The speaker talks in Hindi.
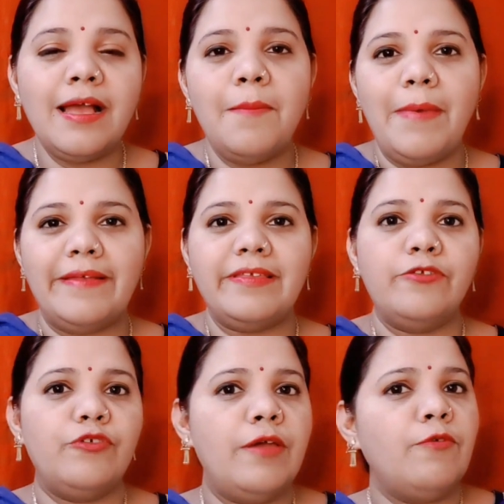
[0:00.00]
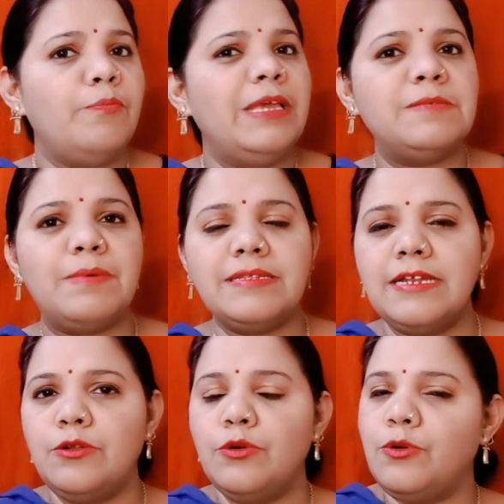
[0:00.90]
का पैसा जो है वो 20
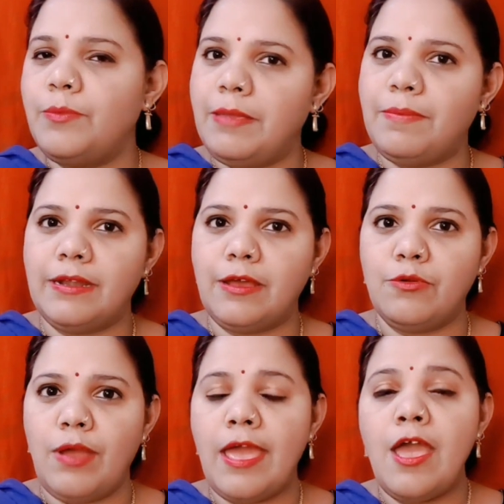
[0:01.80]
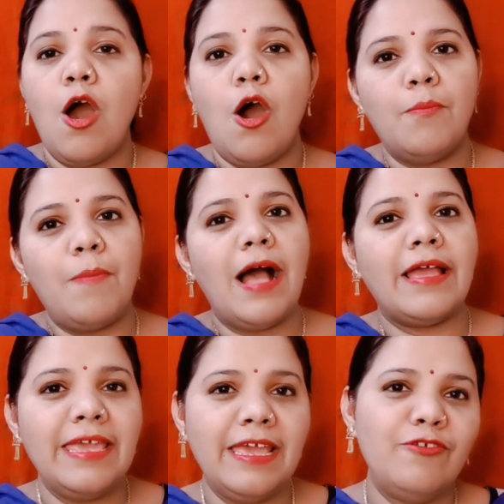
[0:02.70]
परसेंट लोगों में ही बटा हुआ है और
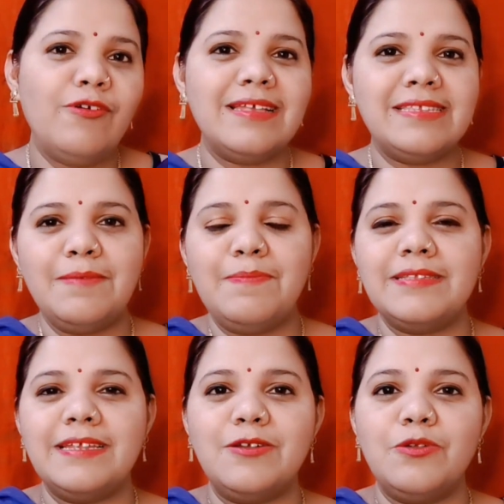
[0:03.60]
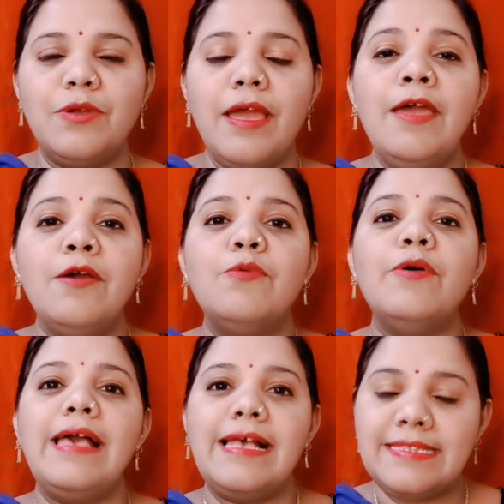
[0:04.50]
बाकी के जो 80 परसेंट लोग हैं वो
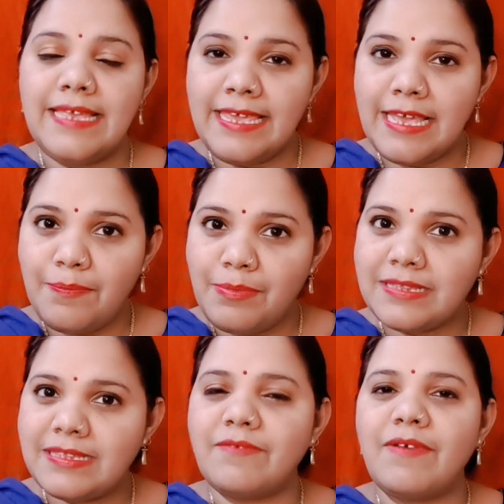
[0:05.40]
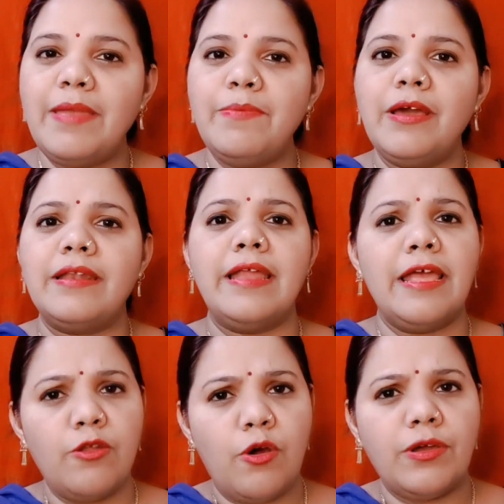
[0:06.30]
ऐसे ही अपना सरवाइव कर रहे
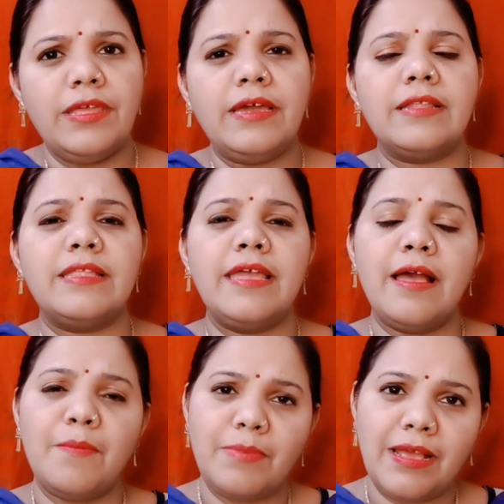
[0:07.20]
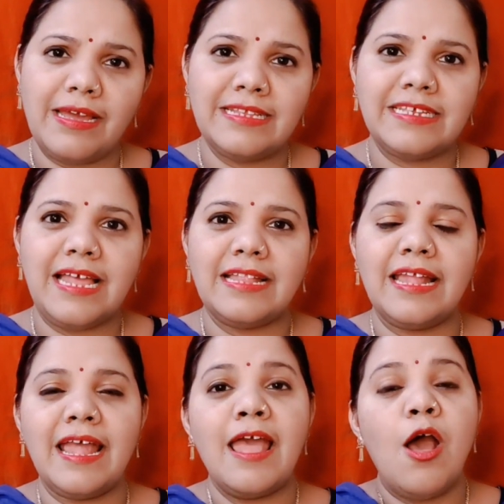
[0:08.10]
हैं नौकरी करते हैं अपना घर
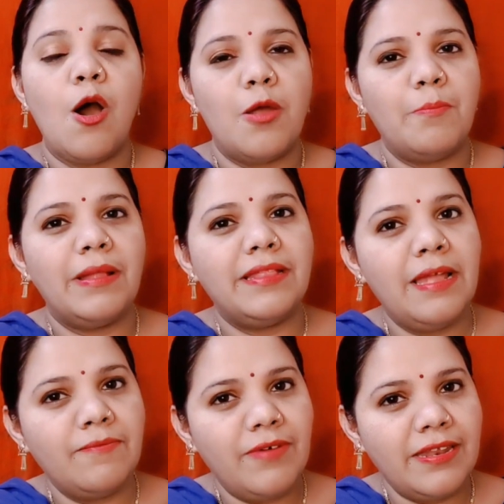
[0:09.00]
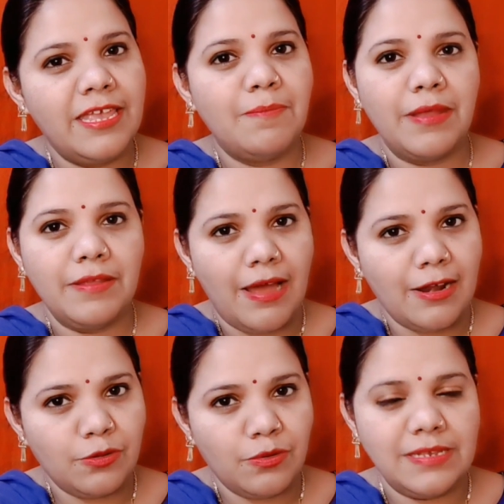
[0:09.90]
चलाते हैं और मध्यम वर्गीय
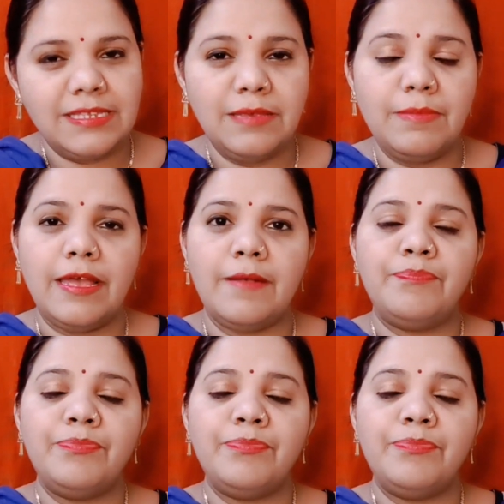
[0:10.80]
परिवार तो इसी में है